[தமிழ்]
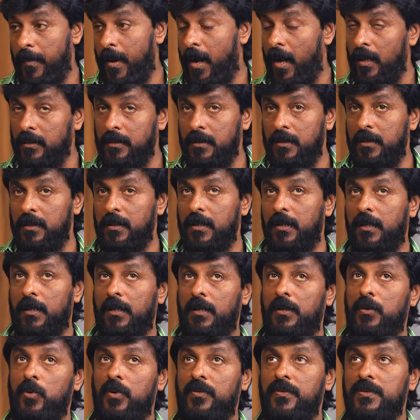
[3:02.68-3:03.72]
ஆமாம் அது
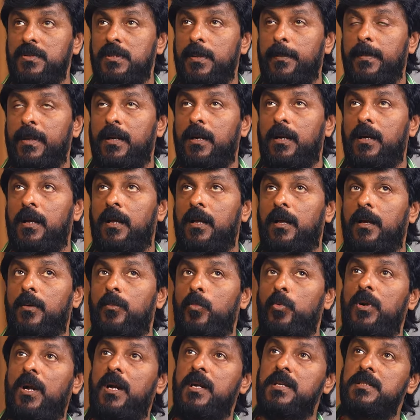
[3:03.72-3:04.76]
நீங்கள் இன்னொரு விஷயம் என்னென்னா
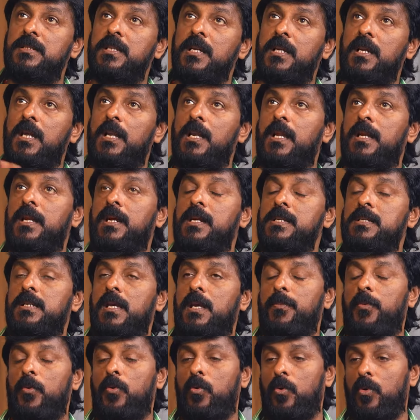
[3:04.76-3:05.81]
முன்னாடி சீரியலில் நடித்தா
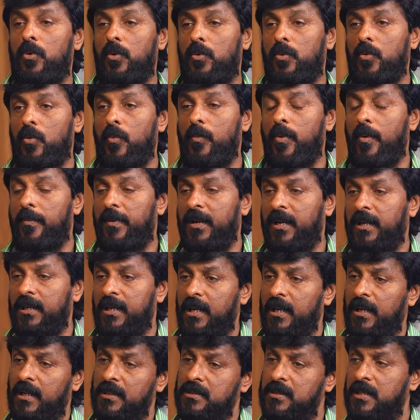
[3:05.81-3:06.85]
இப்போ ஒரு ஒம்பது மணிக்கு
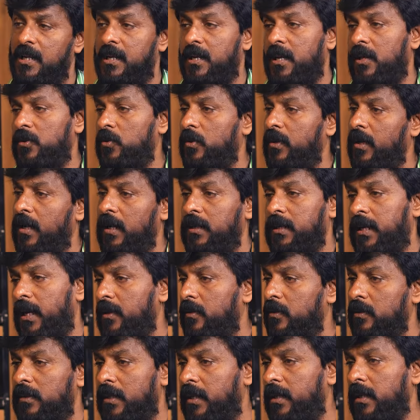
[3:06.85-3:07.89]
டெலிகாஸ்ட் ஆனால் அதோட கட்
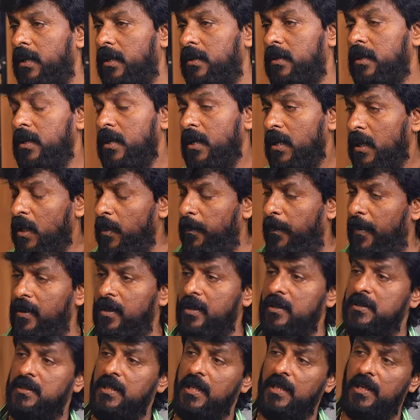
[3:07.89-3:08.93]
ஆகிடும் தெரியாது
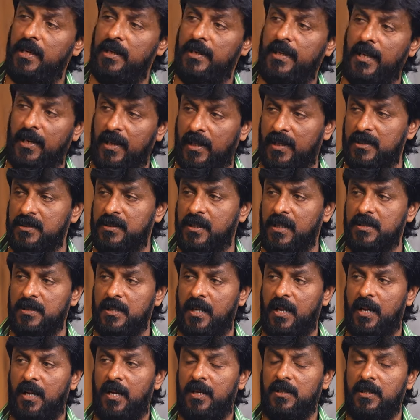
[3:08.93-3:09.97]
இப்போல்லாம் சீரியல் டெலிகாஸ்ட்
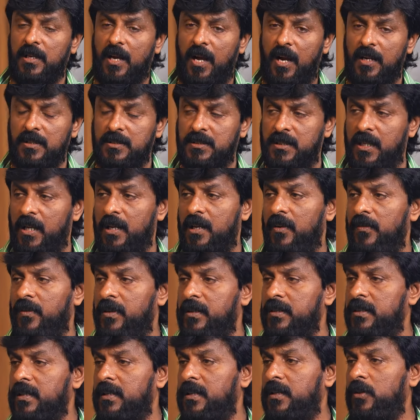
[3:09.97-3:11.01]
ஆச்சுன்னா அது ஹாட் ஸ்டாரில்
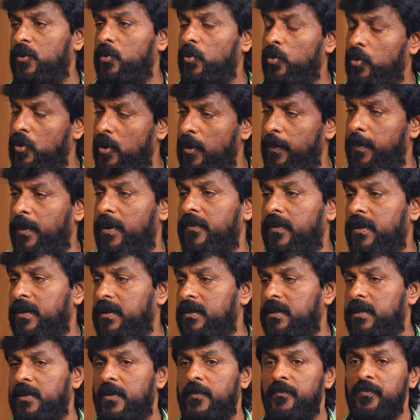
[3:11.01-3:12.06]
வருது யூடியூப்பில்
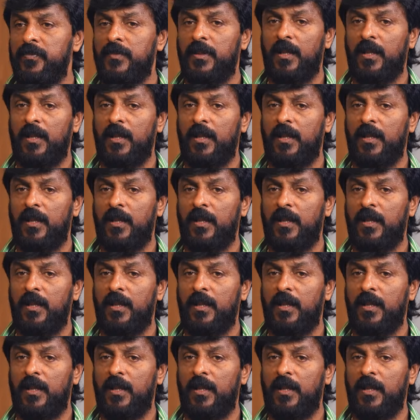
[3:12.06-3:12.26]
வருது